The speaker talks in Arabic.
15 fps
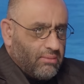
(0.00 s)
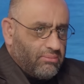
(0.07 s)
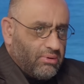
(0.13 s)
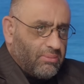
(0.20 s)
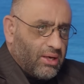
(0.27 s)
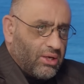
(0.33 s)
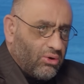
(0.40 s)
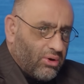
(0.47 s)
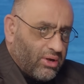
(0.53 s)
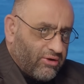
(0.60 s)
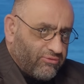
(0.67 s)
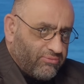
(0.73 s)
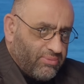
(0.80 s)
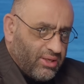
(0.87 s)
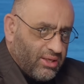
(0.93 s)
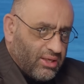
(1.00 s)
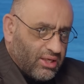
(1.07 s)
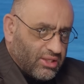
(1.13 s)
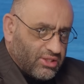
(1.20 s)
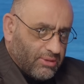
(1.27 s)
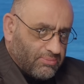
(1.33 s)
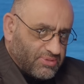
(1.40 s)
بما يعرف
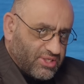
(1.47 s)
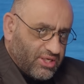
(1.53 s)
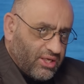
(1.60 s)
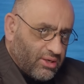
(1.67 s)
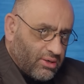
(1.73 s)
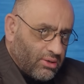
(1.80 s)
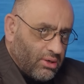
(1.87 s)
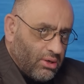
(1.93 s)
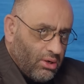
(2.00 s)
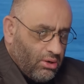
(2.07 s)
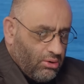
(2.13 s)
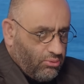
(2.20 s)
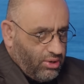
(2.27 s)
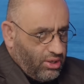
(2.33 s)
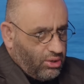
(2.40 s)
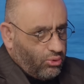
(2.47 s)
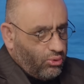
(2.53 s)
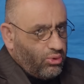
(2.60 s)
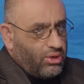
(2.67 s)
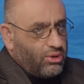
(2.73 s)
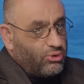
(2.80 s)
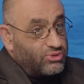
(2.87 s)
بالتبصير
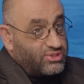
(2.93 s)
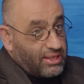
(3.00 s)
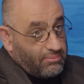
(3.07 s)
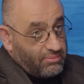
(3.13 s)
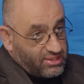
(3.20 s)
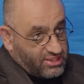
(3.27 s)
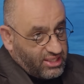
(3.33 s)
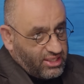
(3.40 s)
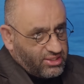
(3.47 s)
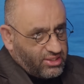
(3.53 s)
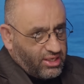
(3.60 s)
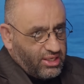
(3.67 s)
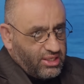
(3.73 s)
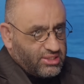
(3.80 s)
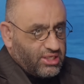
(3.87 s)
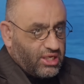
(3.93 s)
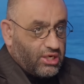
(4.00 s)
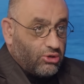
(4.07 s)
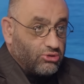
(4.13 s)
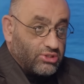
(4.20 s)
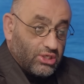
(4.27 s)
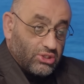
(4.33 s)
ويقول يسمي السيد رئيسي
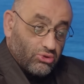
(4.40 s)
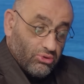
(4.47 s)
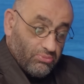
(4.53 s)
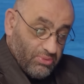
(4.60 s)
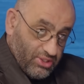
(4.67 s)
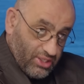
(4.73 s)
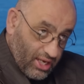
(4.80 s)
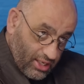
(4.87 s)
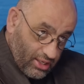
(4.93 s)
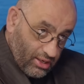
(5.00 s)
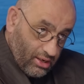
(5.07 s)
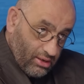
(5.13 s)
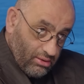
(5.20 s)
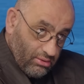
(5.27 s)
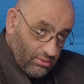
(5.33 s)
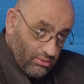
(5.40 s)
أنه سيسقط بطائرة